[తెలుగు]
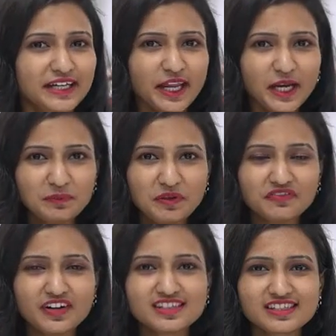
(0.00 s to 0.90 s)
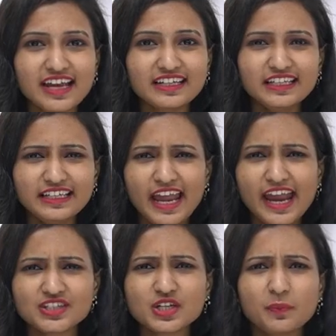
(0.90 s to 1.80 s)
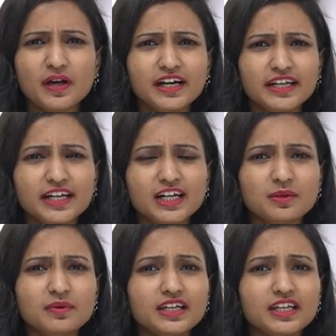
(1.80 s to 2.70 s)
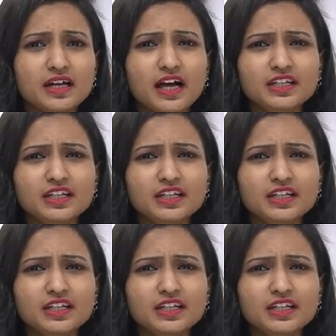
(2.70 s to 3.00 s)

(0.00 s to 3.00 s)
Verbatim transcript: నేను మీ ఫ్రెండ్స్ అండి అండ్ చెప్పాలంటే ఇక్కడ మనకి